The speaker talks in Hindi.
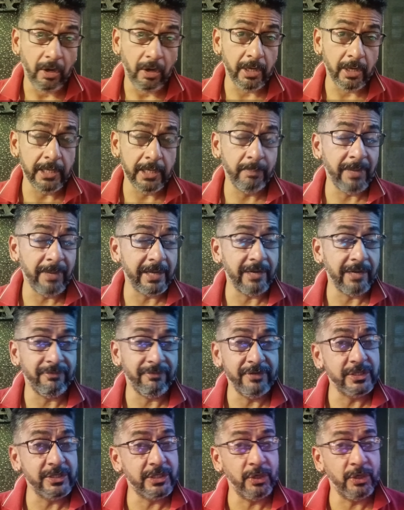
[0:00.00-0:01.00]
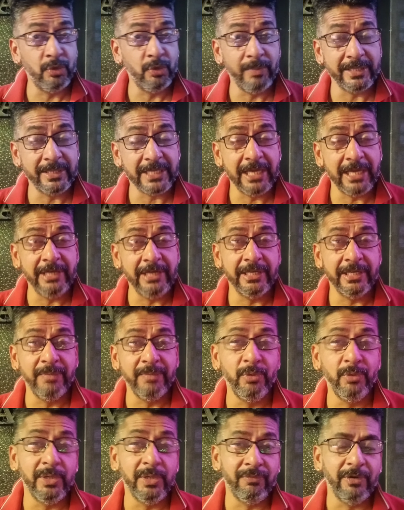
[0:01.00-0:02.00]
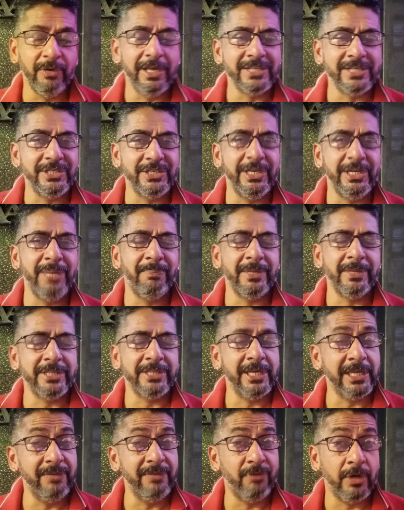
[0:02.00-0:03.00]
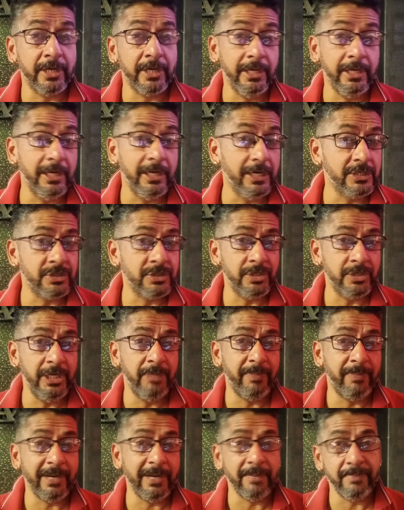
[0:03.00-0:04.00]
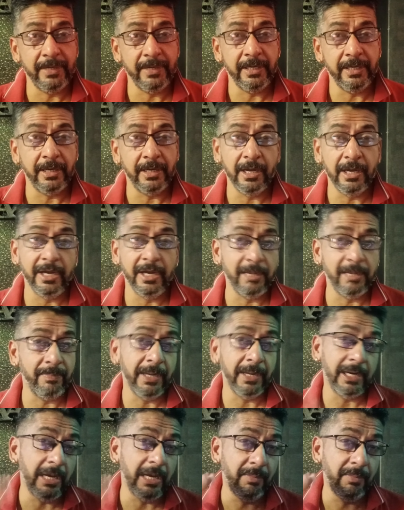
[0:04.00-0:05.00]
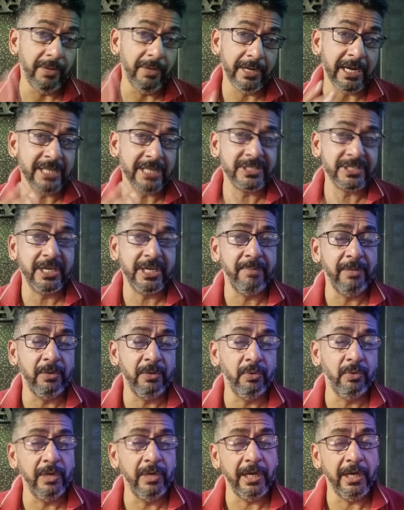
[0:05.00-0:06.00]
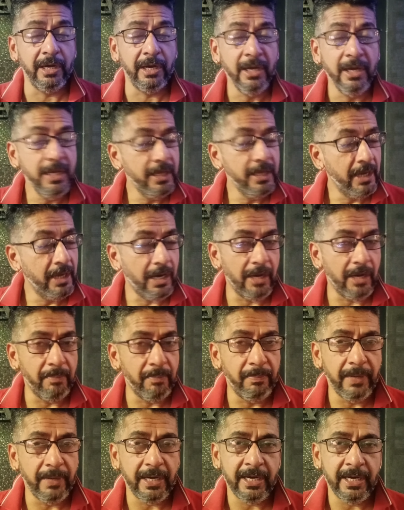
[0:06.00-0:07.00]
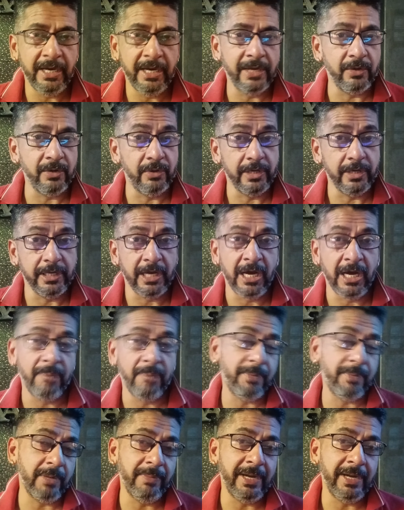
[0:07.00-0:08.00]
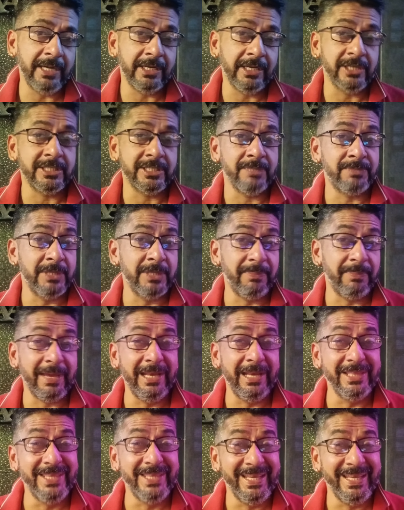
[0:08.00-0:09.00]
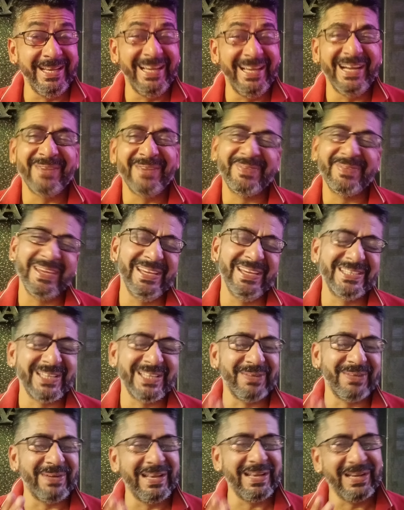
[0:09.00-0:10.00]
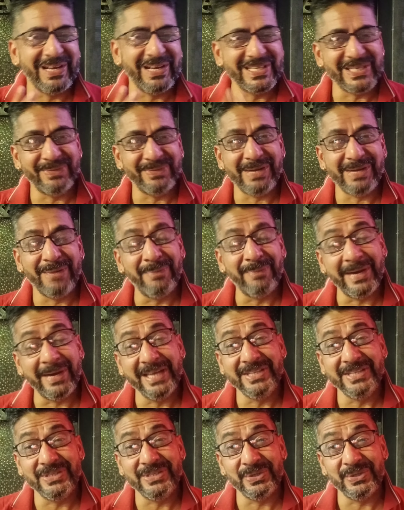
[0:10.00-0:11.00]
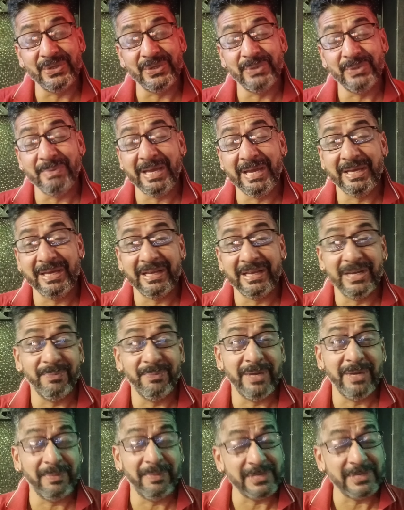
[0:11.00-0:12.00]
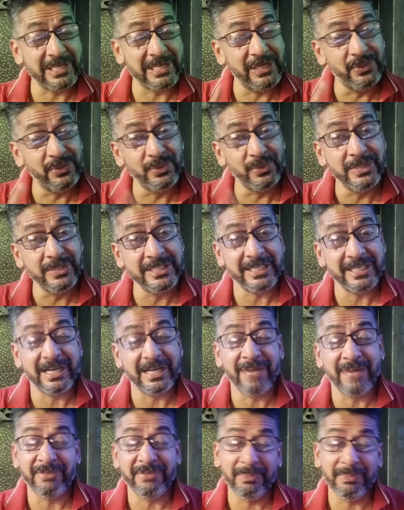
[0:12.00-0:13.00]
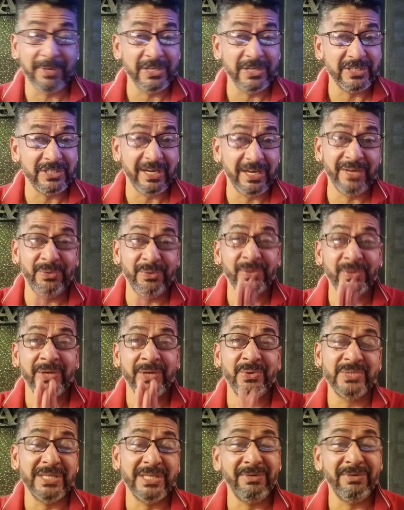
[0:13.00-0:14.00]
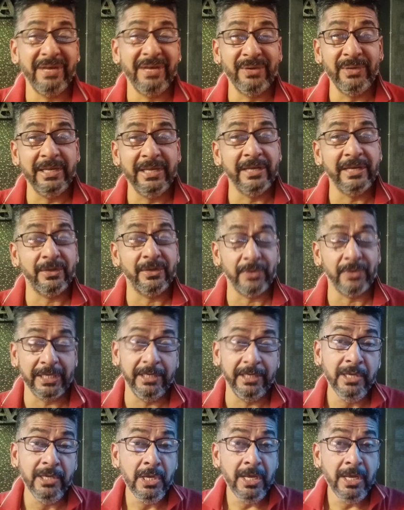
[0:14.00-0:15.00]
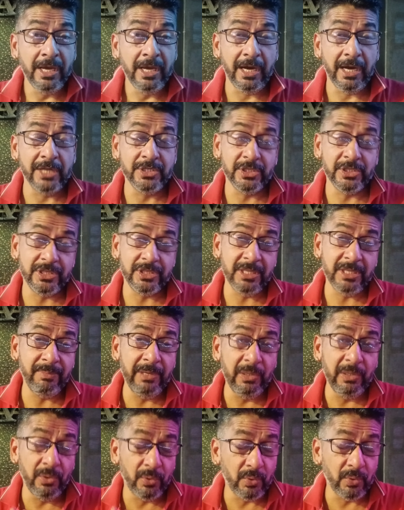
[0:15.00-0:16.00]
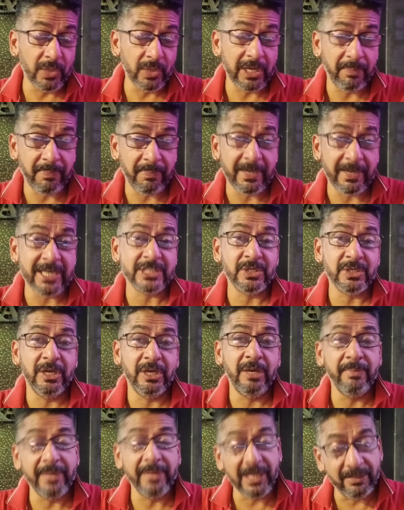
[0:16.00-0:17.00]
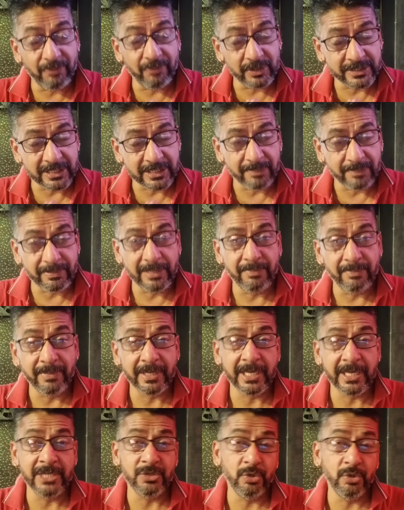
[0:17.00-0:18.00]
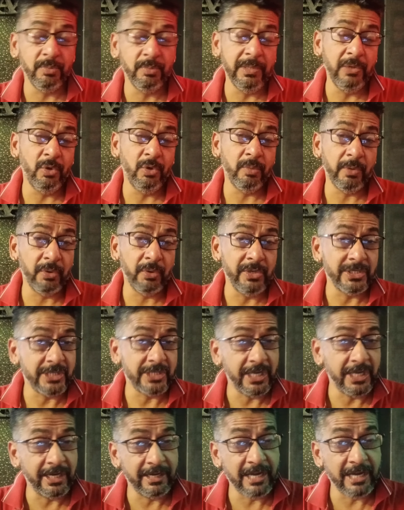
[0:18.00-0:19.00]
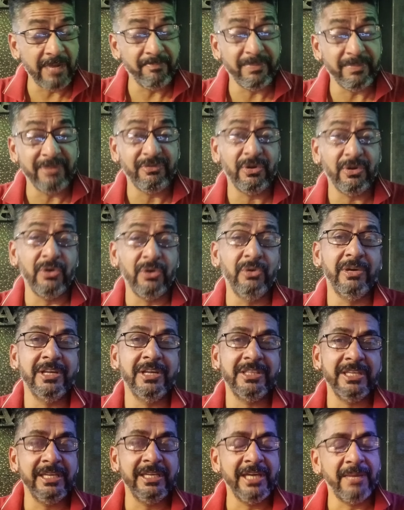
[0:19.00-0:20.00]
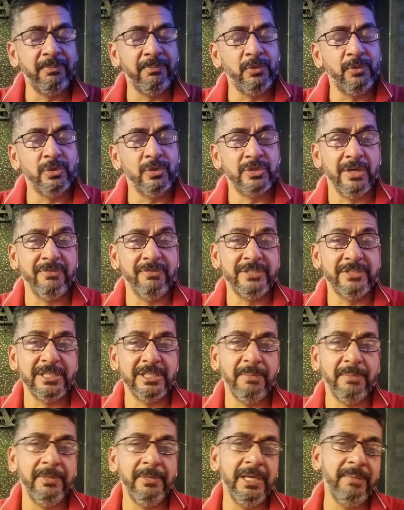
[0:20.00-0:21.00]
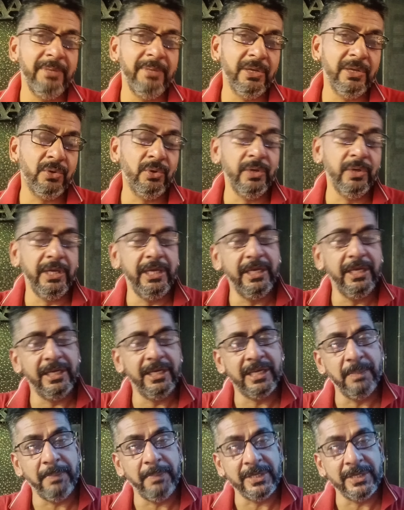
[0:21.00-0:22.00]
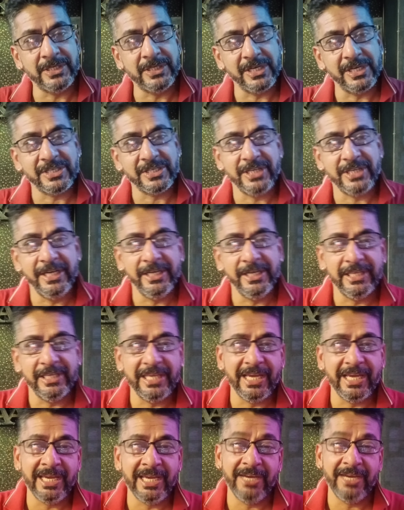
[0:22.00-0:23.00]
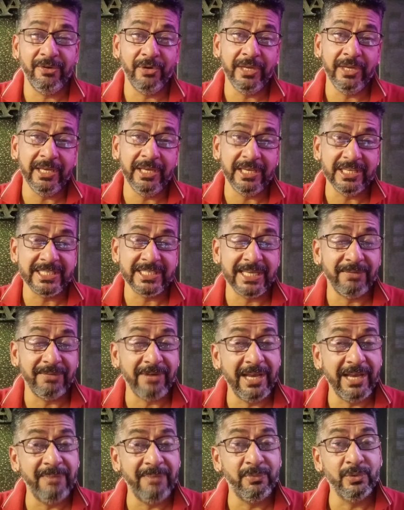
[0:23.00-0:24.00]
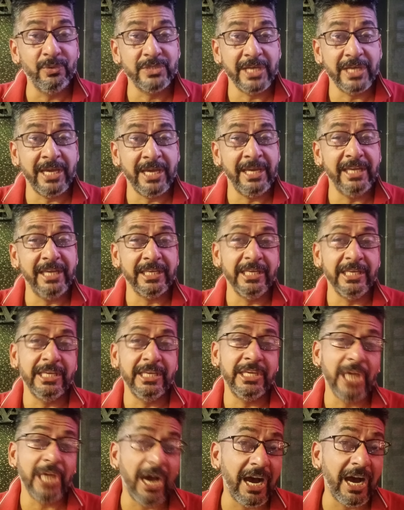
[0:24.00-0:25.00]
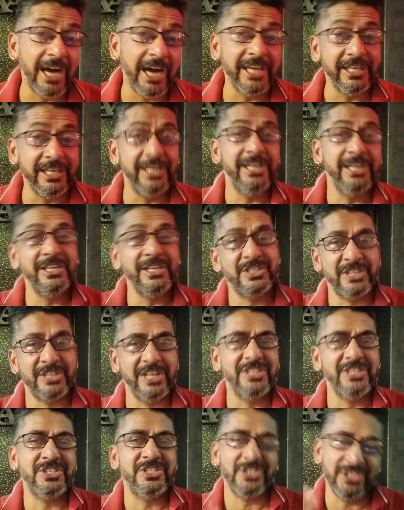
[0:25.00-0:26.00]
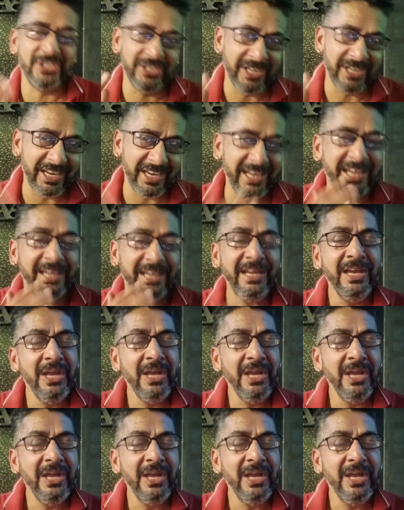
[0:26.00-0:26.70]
और एक बार फिर से हूं मैं थाईलैंड की ब्यूटीफुल सिटी पत्या की वॉकिंग स्ट्रीट uh, पर अपने घर अपने क्लब रास के बिल्कुल uh, आप बाहर और यहाँ पर बैठकर सबसे पहले देना है आपके एक सवाल का जवाब भाई जो मैं लगभग पिछले दो दिन से काफ़ी परेशान हो गया हूँ उस सवाल को लेकर क्योंकि आज जितने भी लोगों के पास मेरा व्हाट्सअप नंबर है जो भी लोग मेरे को इंस्टाग्राम पे फॉलो करते हैं यार मोस्ट ऑफ सब ने मेरे को एक ही पिक्चर सेंड किया है और एक ही सवाल पूछा है कि क्या ये सच है